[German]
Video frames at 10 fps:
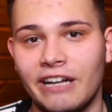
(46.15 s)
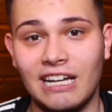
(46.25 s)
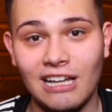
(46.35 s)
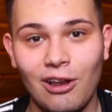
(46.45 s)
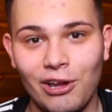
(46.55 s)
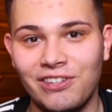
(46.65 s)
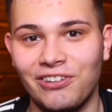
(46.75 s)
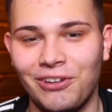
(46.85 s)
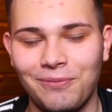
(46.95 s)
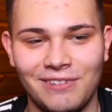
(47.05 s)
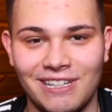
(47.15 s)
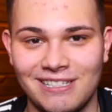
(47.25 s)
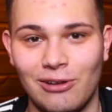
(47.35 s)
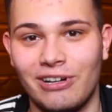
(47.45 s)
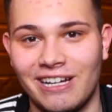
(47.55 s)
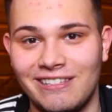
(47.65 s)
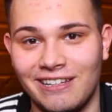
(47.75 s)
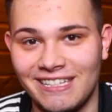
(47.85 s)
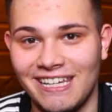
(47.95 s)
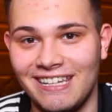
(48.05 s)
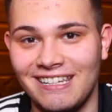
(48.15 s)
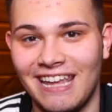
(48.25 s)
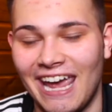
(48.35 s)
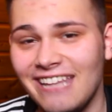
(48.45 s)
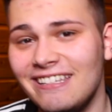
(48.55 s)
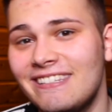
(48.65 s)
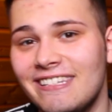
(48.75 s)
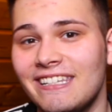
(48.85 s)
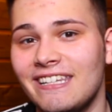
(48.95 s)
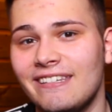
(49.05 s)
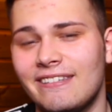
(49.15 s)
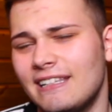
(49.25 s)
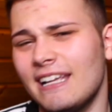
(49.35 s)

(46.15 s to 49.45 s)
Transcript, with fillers: An alle Leute, die das auch gerade hier sehen, hatet sie nicht.